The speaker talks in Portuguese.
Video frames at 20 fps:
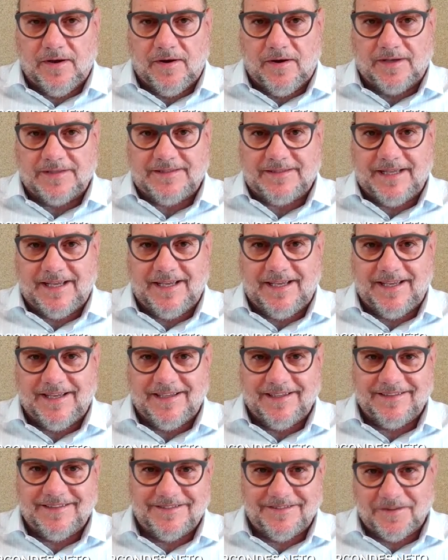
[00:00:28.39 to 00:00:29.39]
OCI.
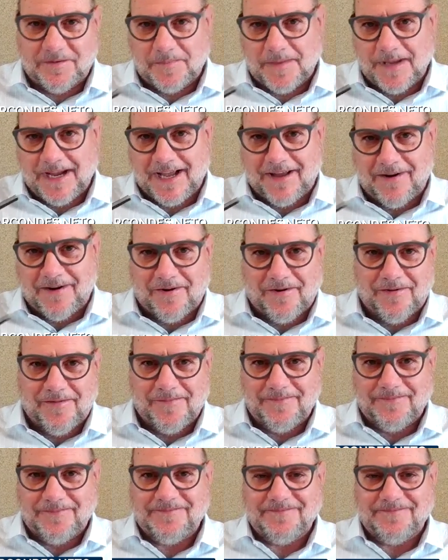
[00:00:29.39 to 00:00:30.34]
Tudo bem, Carol?